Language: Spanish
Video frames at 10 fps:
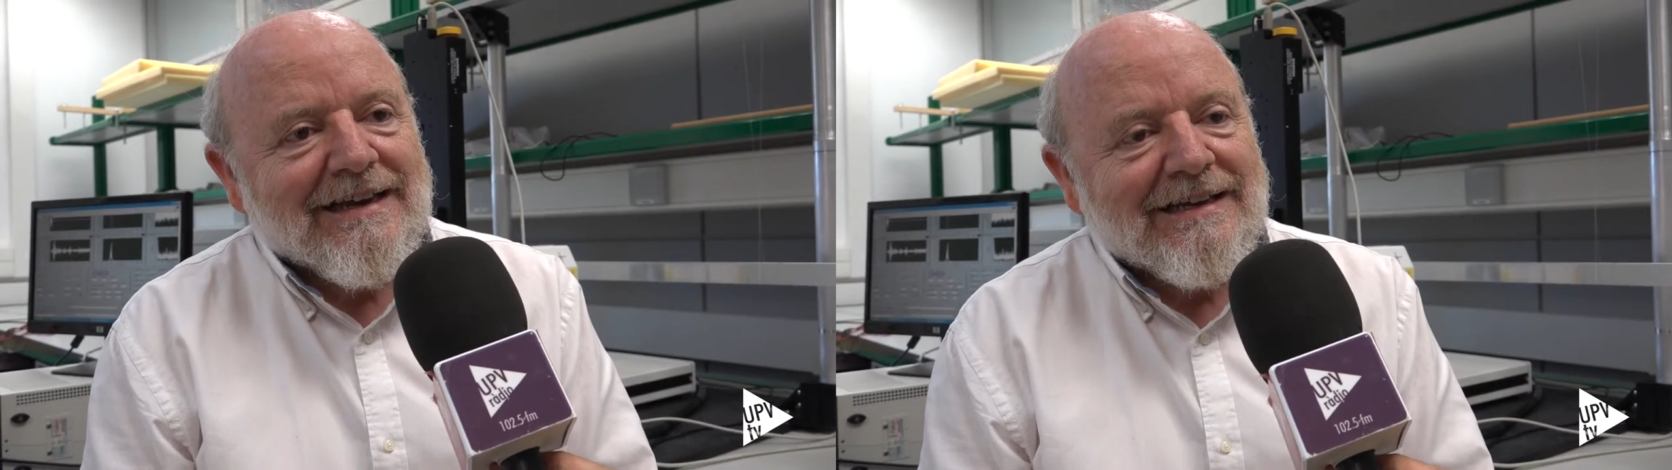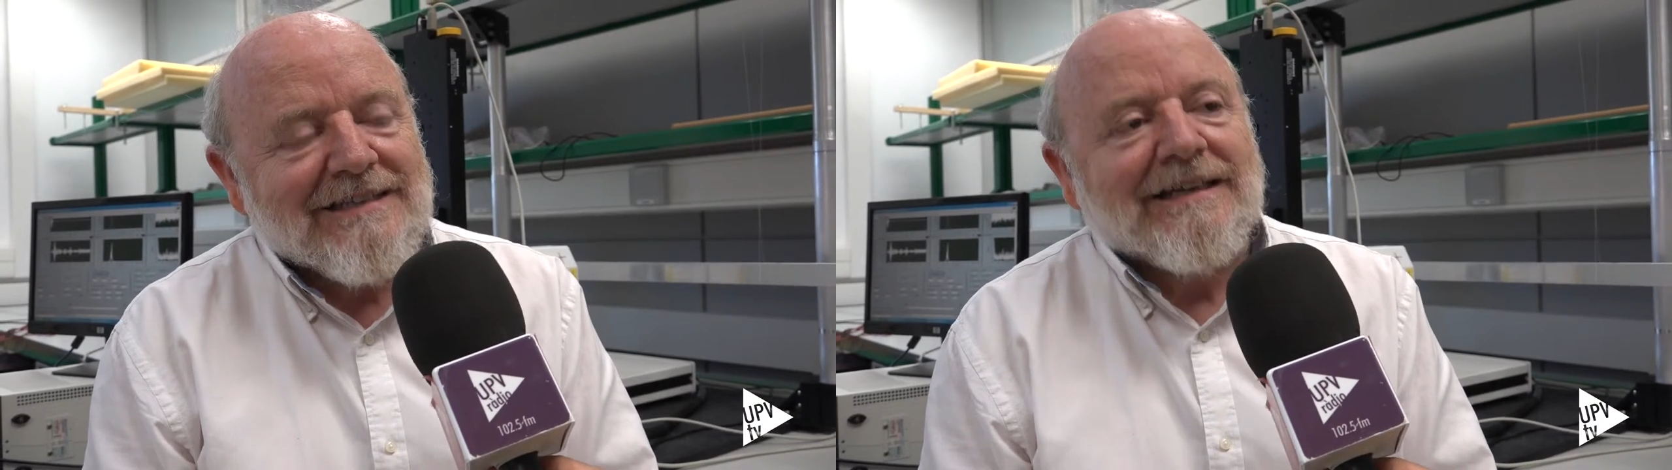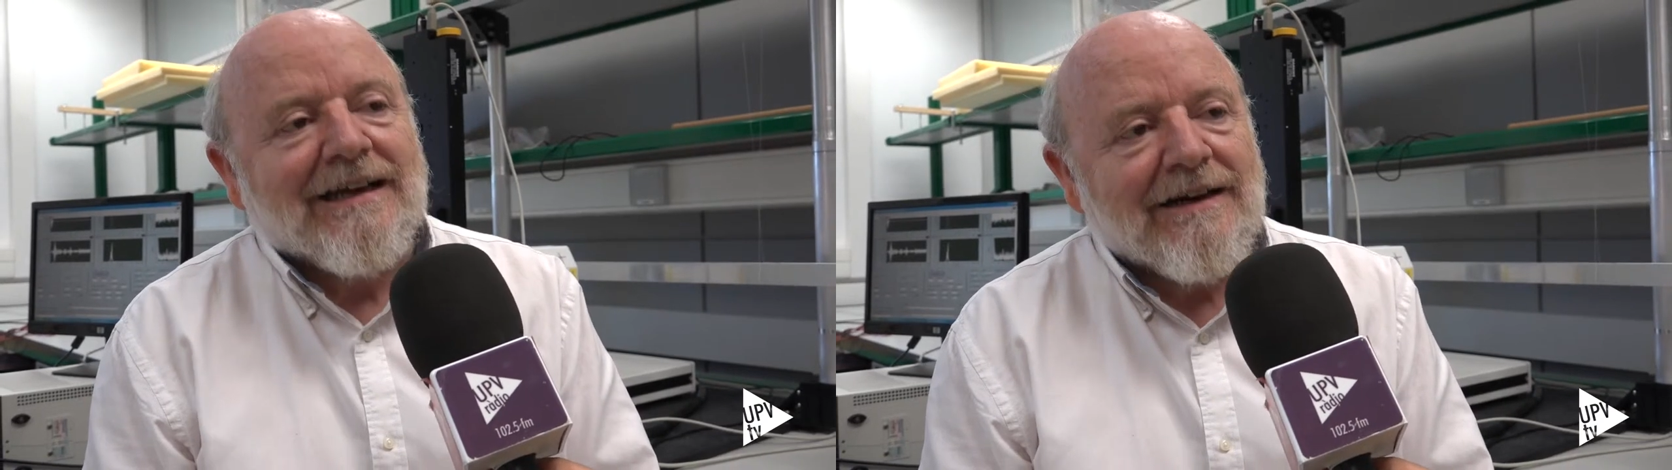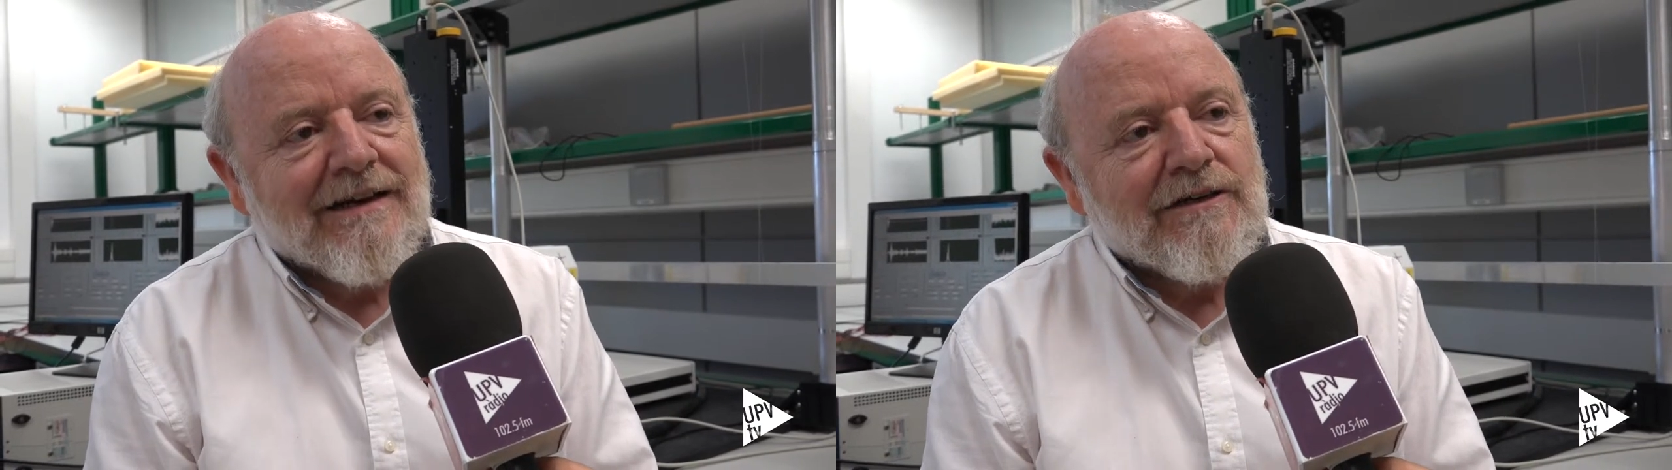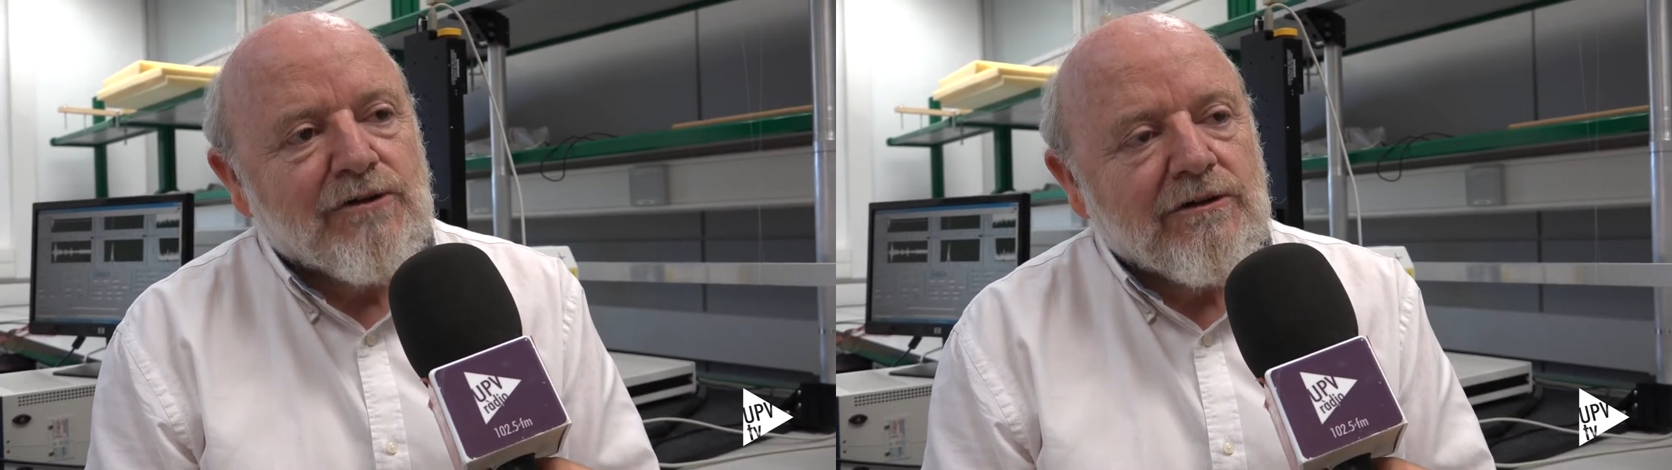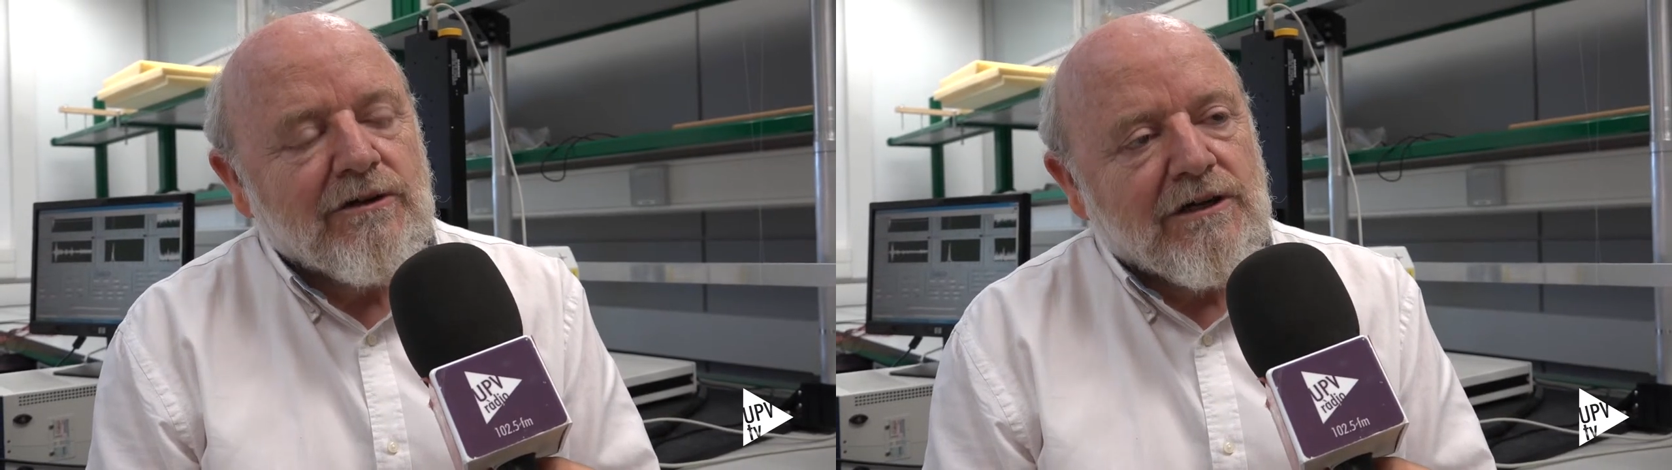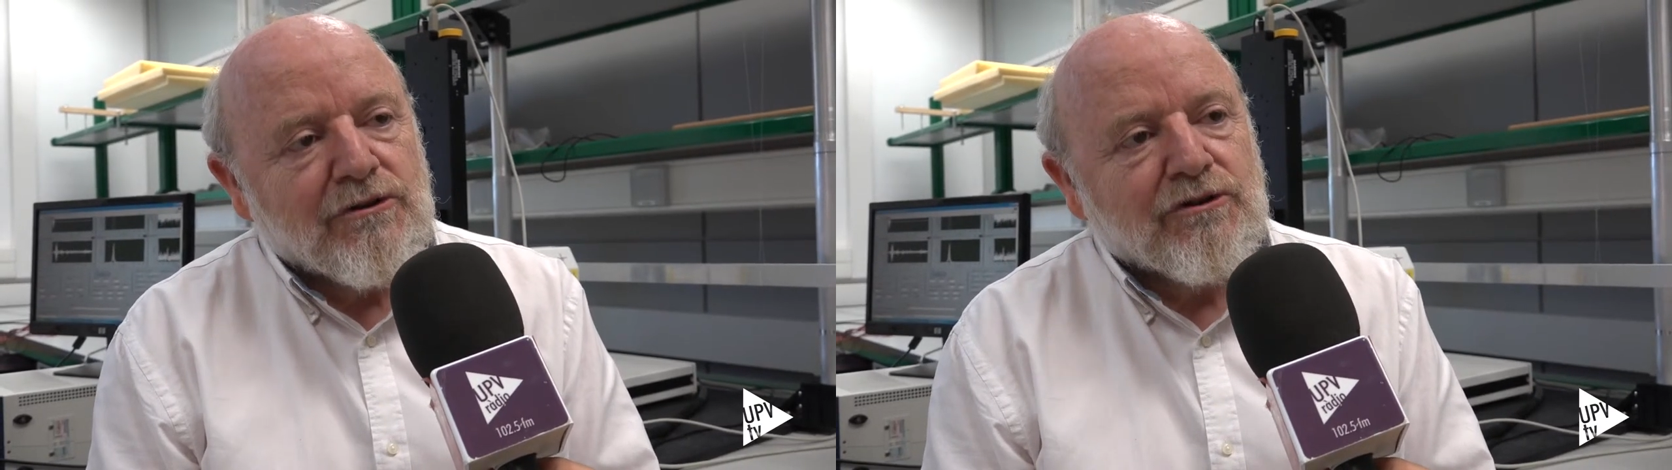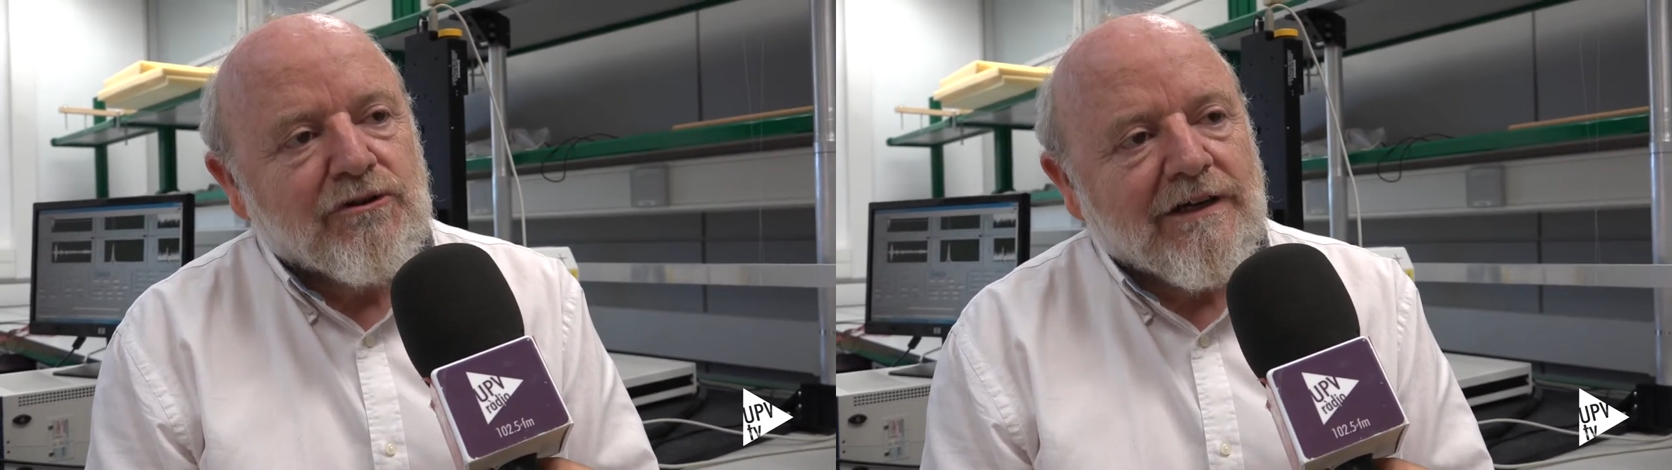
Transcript: es crear la, ilusión